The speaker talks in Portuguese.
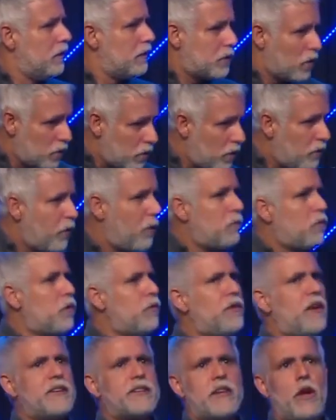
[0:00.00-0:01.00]
Então nós vamos
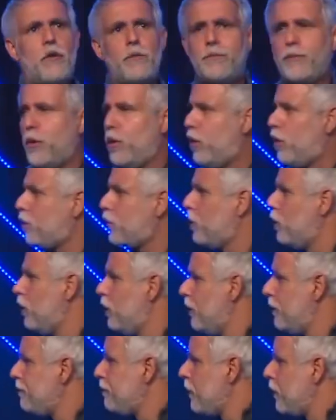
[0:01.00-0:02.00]
conversar um pouco
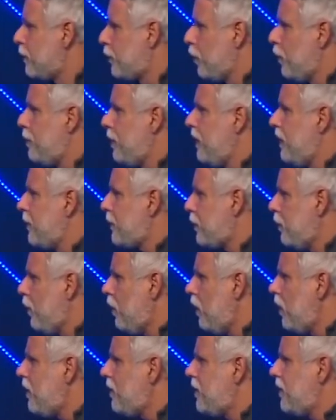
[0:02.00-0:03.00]
sobre isso
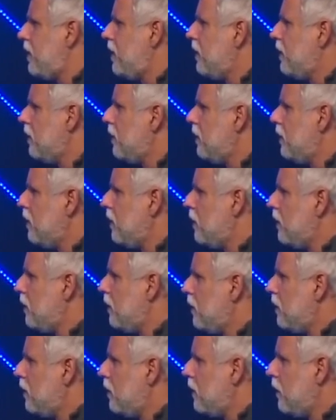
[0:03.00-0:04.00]
hoje,
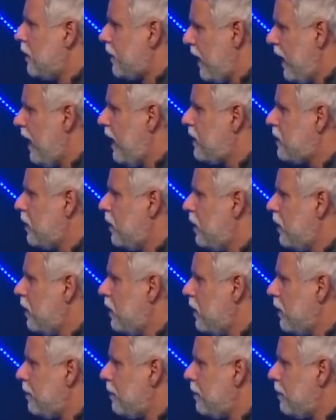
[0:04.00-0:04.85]
certo?